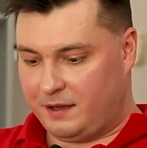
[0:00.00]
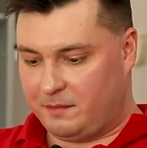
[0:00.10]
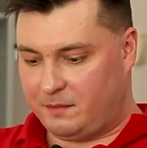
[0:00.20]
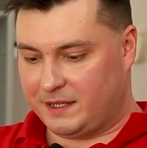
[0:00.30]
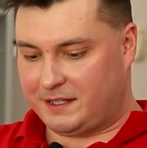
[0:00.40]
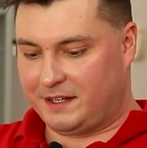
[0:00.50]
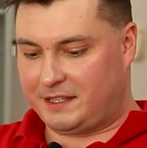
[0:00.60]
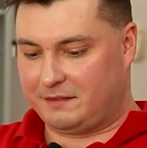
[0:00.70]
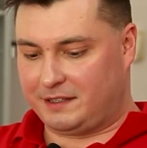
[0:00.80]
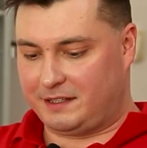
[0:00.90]
так.
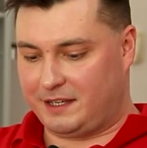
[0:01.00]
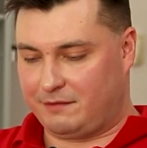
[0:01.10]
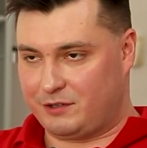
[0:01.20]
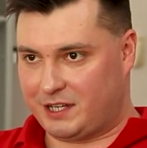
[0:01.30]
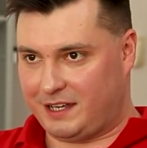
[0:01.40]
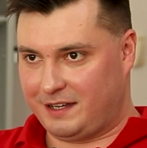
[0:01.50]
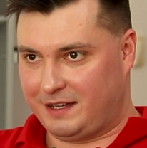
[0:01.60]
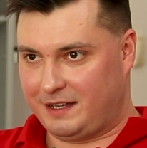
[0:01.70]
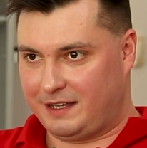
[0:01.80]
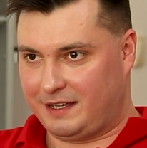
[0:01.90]
подкатывает к девушке,
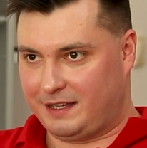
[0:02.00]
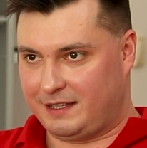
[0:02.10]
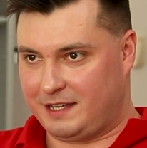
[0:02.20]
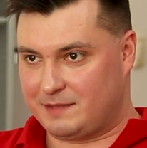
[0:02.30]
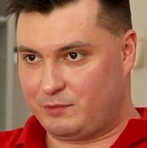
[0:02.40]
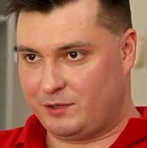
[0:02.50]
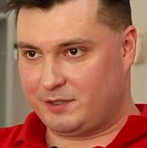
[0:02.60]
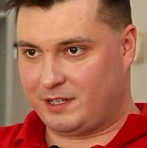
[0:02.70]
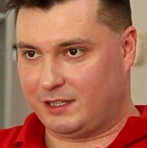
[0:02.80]
не используя